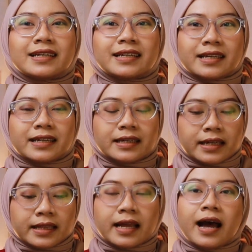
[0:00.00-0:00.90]
ini
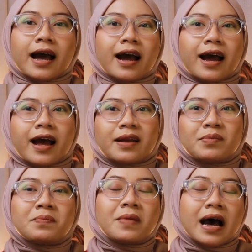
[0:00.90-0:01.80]
kita
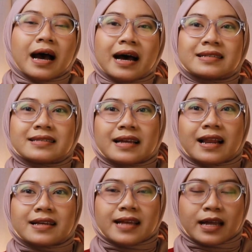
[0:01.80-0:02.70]
akan membahas
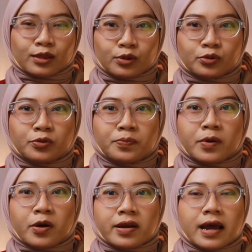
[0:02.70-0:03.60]
salah satu
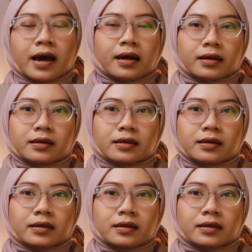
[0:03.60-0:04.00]
produk